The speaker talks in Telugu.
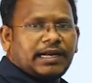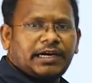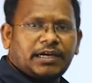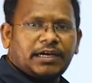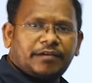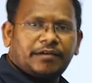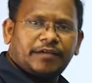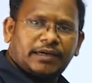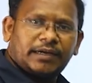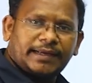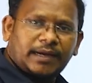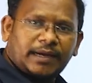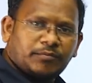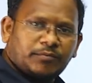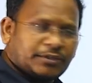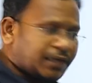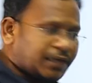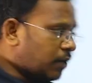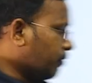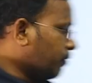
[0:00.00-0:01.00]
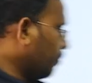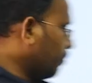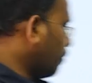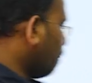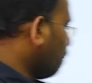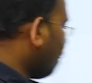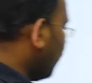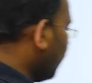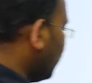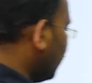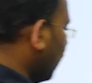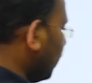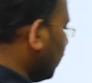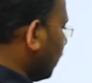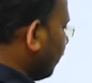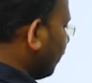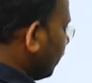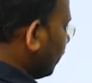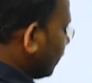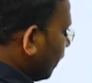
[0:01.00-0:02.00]
అనేటటువంటి అంశాలు దాని
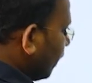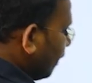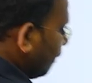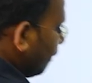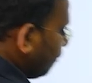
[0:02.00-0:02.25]
తర్వాత